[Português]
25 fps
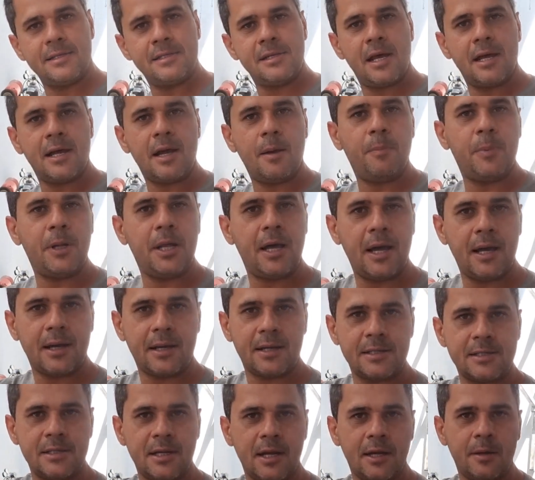estraga a
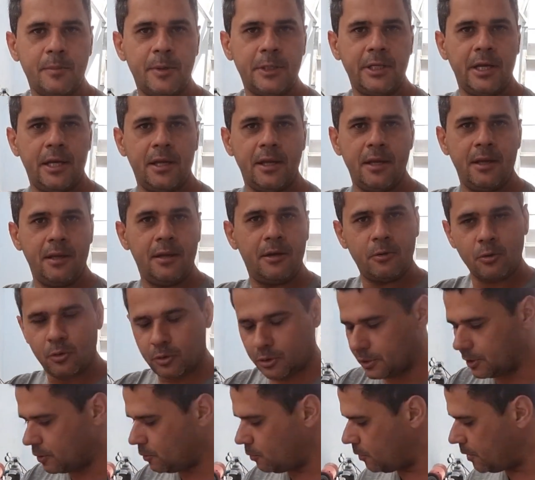placa, estraga a bateria,
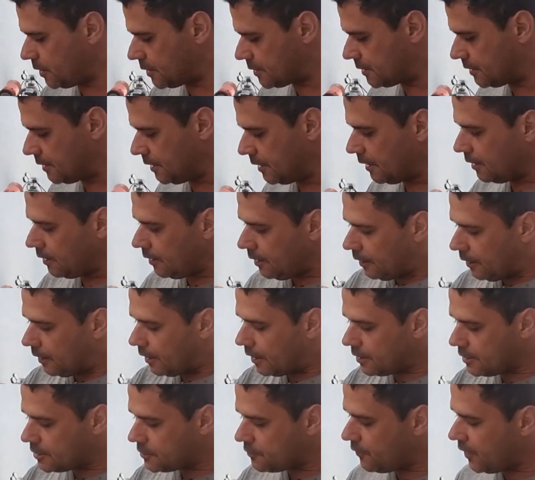outra coisa.
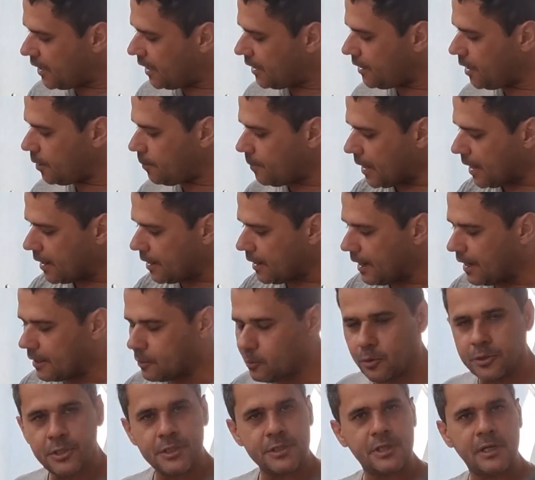Eles vendem
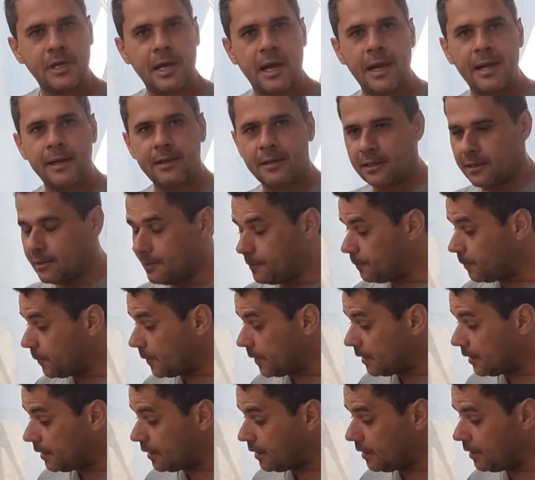barato ou descarta,
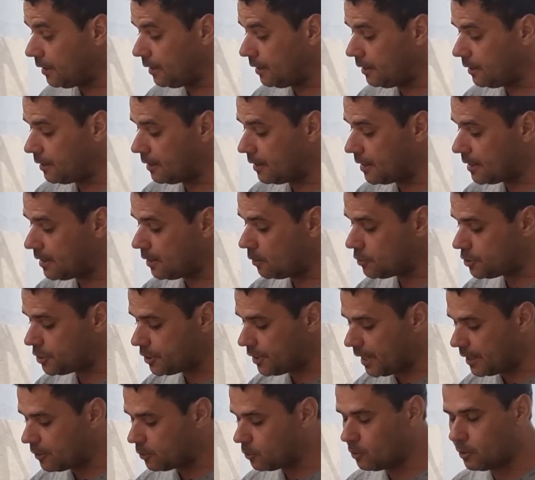e, e ele é um
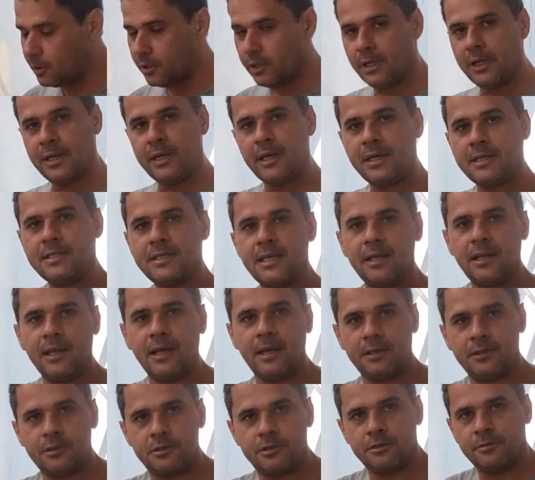gerador
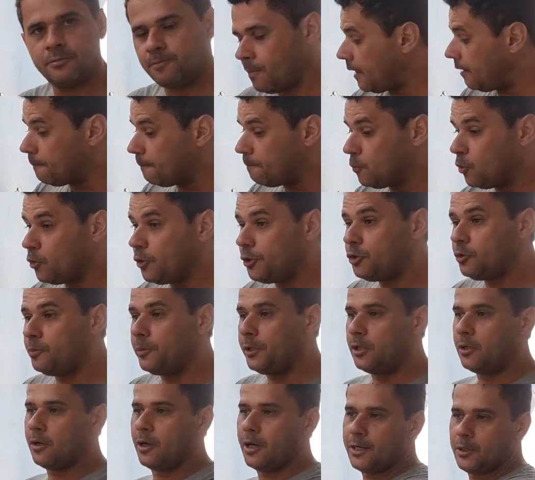excelente. Muito
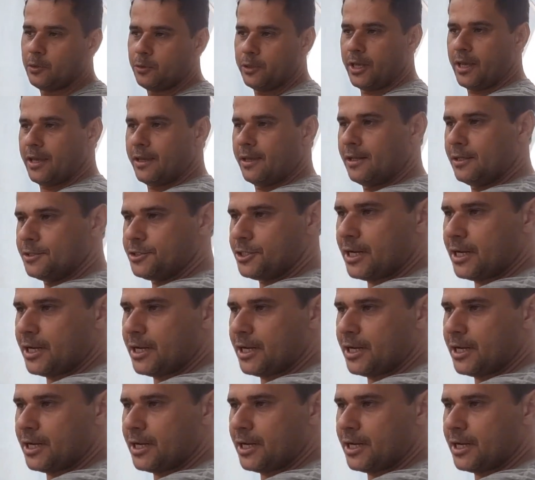melhor do que aquele